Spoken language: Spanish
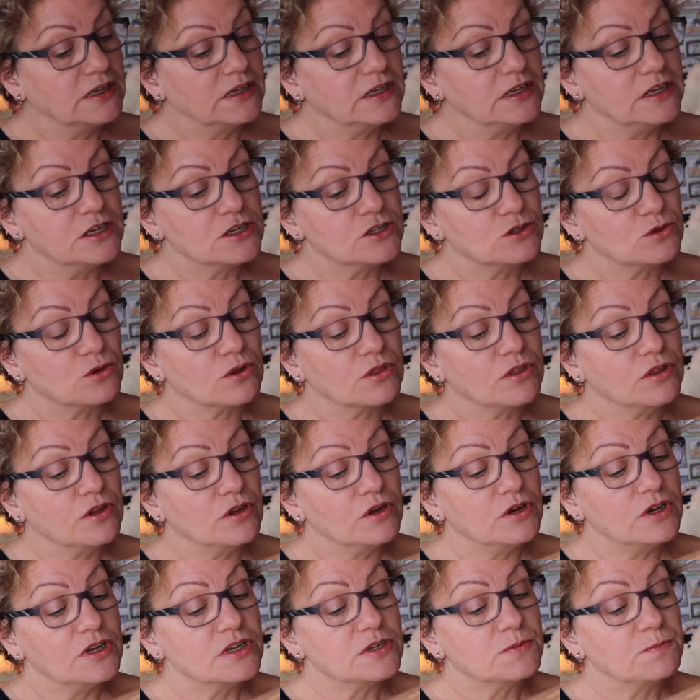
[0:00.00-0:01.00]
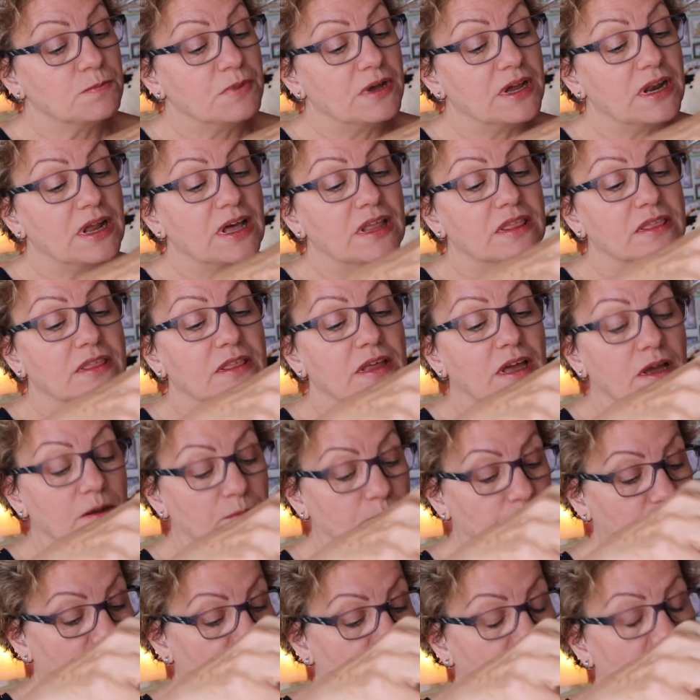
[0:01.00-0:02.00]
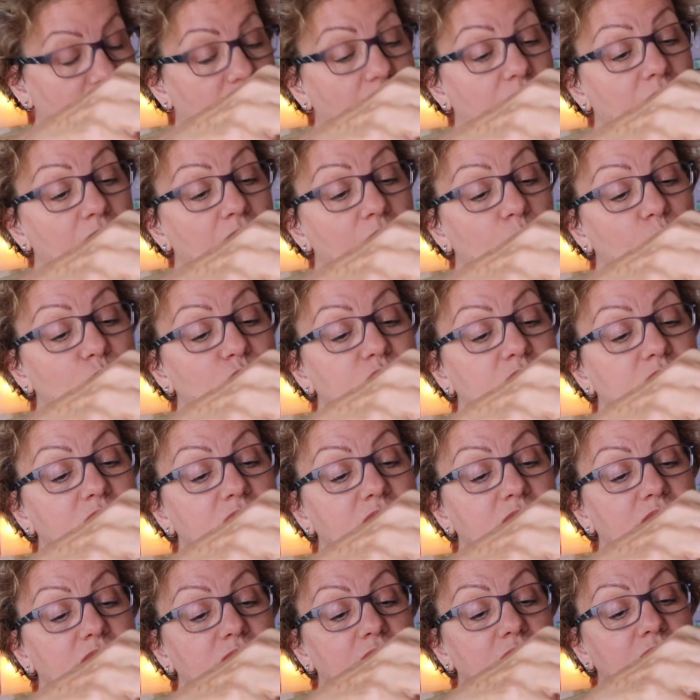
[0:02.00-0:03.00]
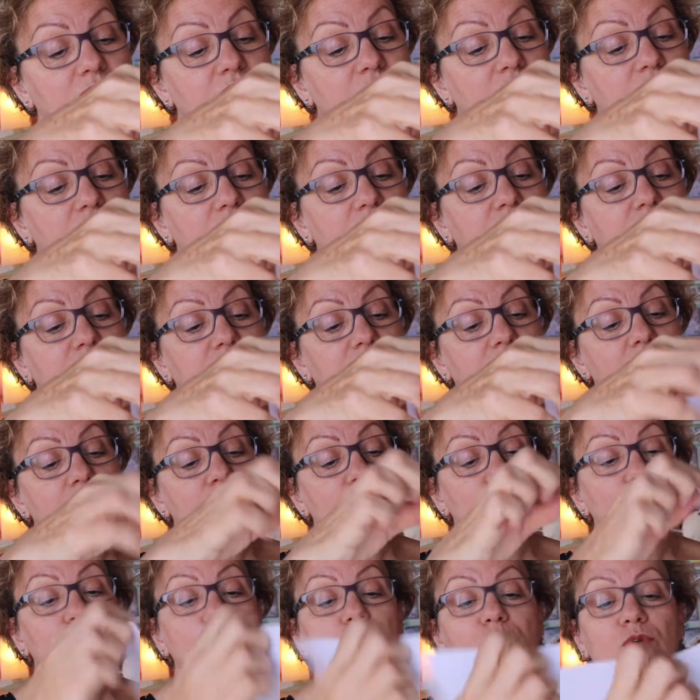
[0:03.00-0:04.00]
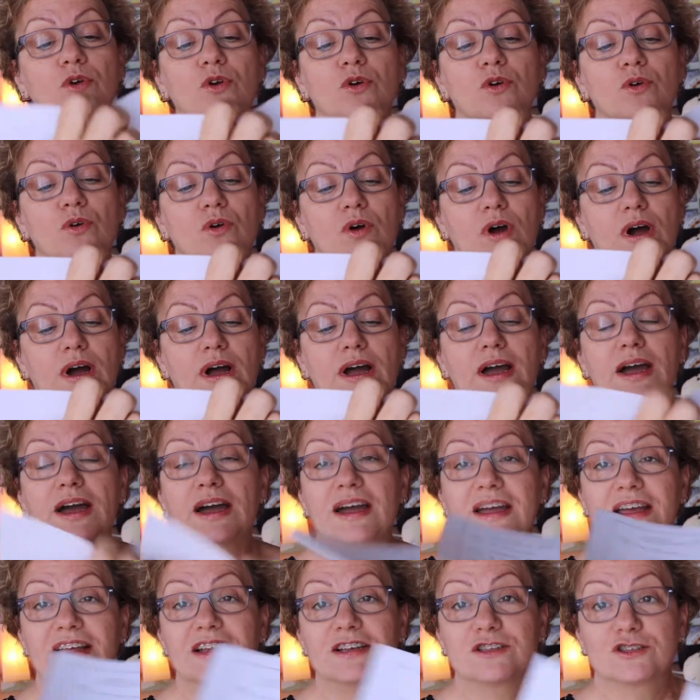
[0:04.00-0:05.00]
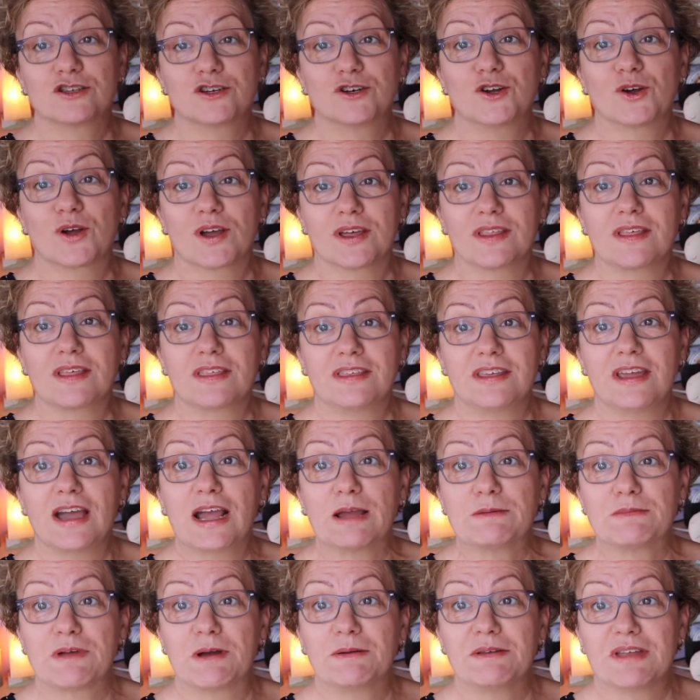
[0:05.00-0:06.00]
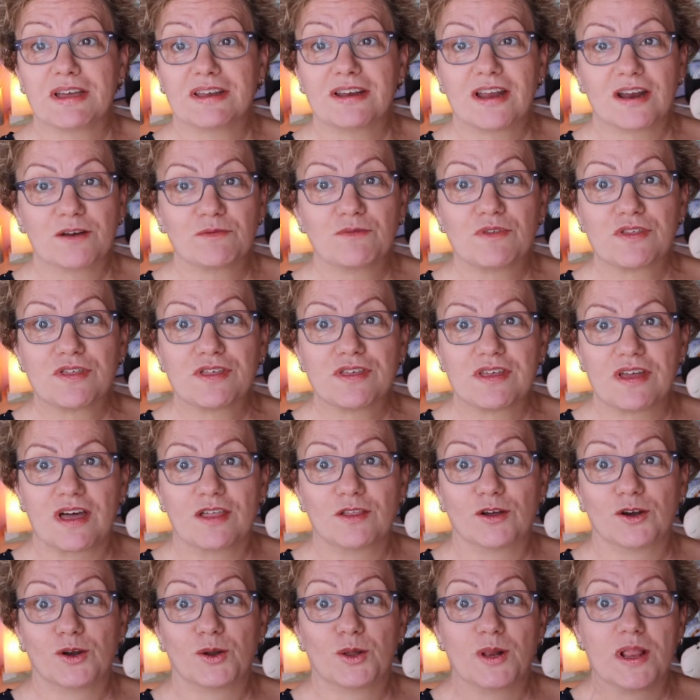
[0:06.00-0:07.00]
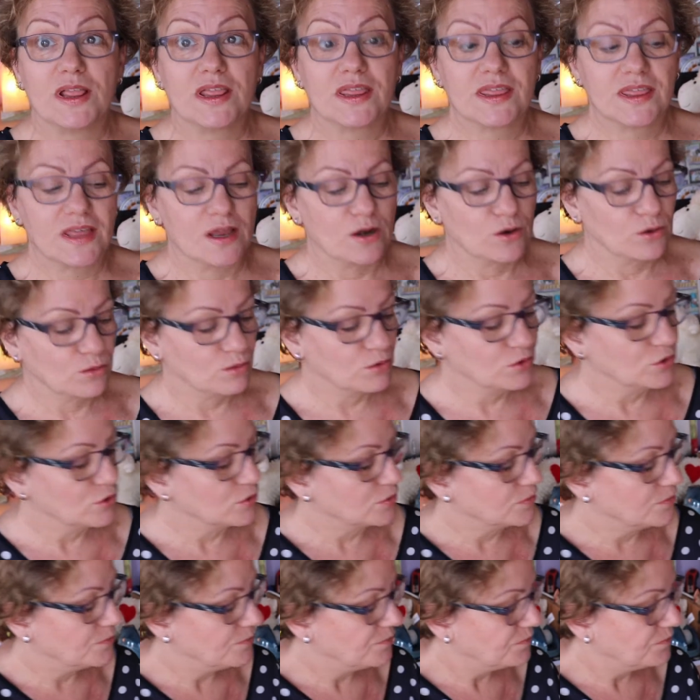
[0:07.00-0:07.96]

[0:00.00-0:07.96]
Instrucciones para, para utilizar el Celu Blue. Ah, esto es lo que decía que me habían anunciado, lo del Celu Blue.